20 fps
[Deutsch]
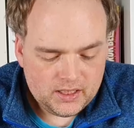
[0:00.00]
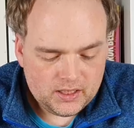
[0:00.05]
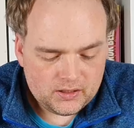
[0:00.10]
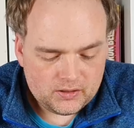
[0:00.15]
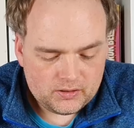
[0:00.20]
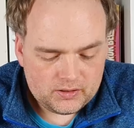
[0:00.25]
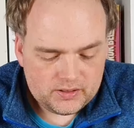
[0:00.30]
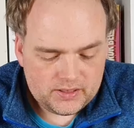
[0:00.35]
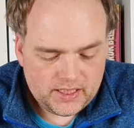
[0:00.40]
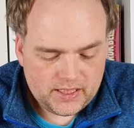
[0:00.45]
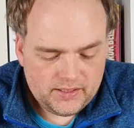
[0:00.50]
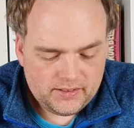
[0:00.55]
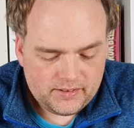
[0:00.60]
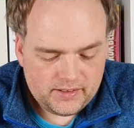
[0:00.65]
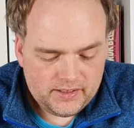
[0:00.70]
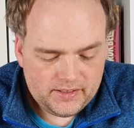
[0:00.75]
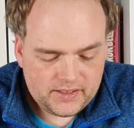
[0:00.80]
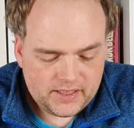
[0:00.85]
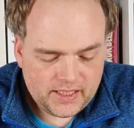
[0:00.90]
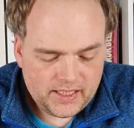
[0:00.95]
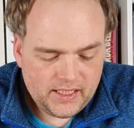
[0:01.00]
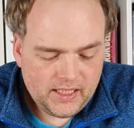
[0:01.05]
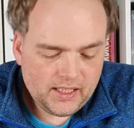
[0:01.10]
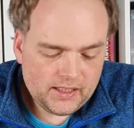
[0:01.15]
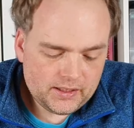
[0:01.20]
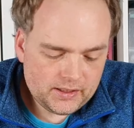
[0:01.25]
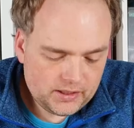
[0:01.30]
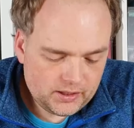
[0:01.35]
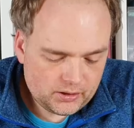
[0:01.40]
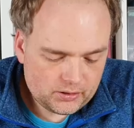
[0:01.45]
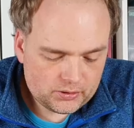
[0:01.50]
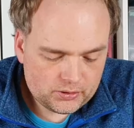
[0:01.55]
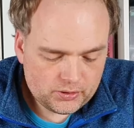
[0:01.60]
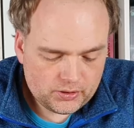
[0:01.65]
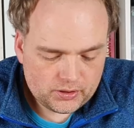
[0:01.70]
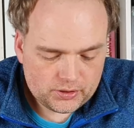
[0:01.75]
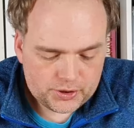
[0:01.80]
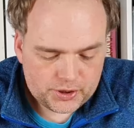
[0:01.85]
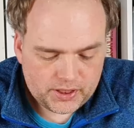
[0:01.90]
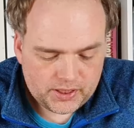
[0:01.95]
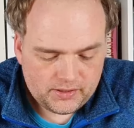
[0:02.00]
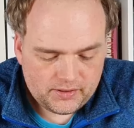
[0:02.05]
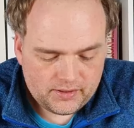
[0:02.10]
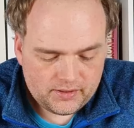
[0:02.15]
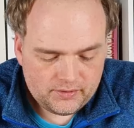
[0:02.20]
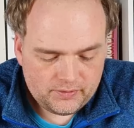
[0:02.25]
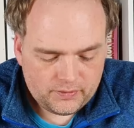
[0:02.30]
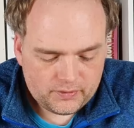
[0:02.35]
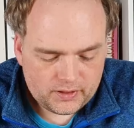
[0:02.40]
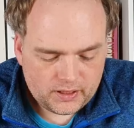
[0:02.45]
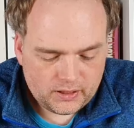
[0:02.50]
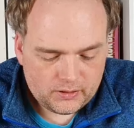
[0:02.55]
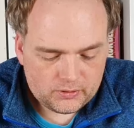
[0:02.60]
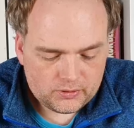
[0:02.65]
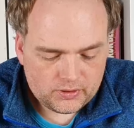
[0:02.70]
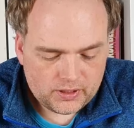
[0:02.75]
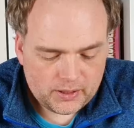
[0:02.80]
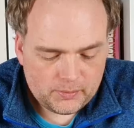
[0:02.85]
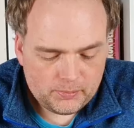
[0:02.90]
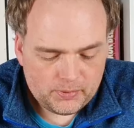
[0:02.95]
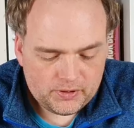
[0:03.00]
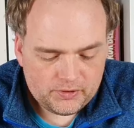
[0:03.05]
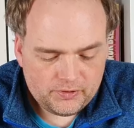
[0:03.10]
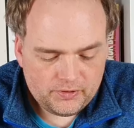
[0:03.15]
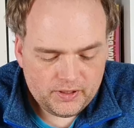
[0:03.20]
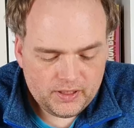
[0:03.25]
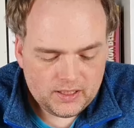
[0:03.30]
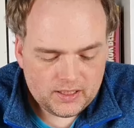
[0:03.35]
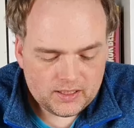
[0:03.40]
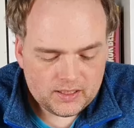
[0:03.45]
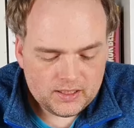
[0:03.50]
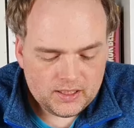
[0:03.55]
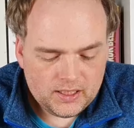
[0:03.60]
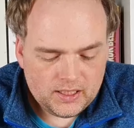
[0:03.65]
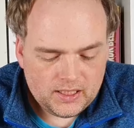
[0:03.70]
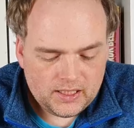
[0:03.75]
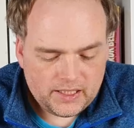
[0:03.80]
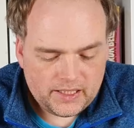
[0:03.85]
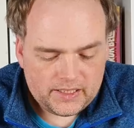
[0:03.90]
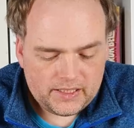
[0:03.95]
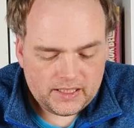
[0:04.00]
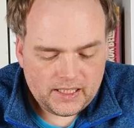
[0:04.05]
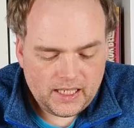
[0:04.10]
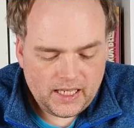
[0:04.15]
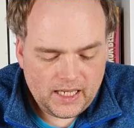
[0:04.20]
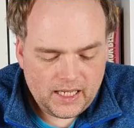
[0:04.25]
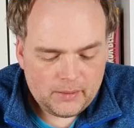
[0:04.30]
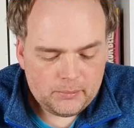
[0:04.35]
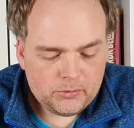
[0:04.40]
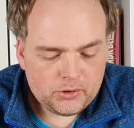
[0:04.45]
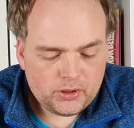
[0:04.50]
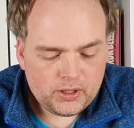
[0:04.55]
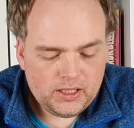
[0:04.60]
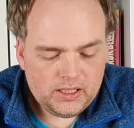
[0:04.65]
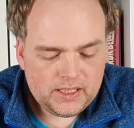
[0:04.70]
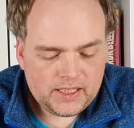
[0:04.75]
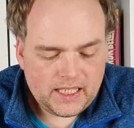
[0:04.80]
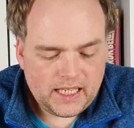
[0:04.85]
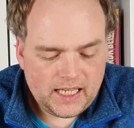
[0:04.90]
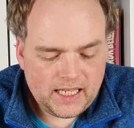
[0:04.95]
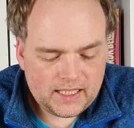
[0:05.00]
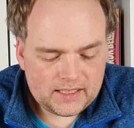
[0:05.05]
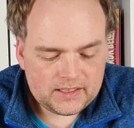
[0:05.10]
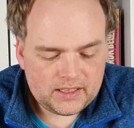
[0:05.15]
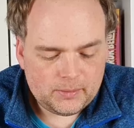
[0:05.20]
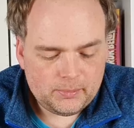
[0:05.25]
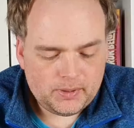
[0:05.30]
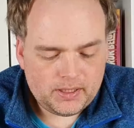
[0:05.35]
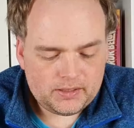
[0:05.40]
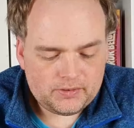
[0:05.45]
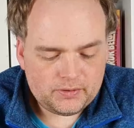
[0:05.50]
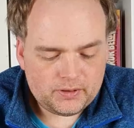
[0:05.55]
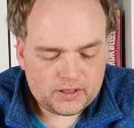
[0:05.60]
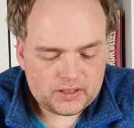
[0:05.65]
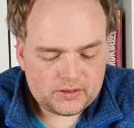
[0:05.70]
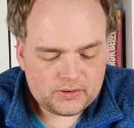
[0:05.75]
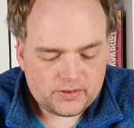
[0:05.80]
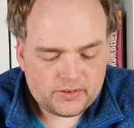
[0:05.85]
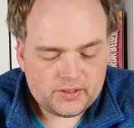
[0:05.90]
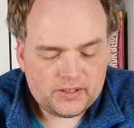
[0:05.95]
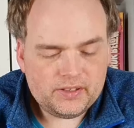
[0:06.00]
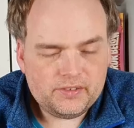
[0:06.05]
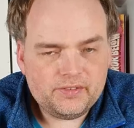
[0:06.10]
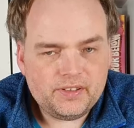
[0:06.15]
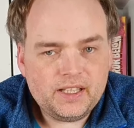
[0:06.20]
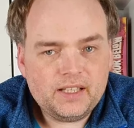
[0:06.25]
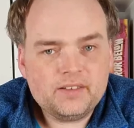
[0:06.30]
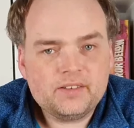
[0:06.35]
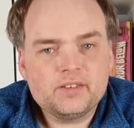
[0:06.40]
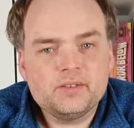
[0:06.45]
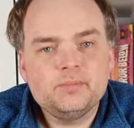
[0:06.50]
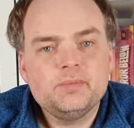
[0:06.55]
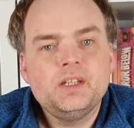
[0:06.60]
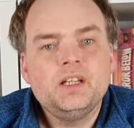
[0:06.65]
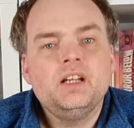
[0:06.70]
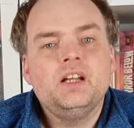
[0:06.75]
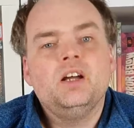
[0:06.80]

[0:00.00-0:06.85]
Und Dennis E. Taylor, den ich auch durchaus schätze, von Autor Ich bin viele, eine abenteuerliche Achterbahnfahrt durchs Universum.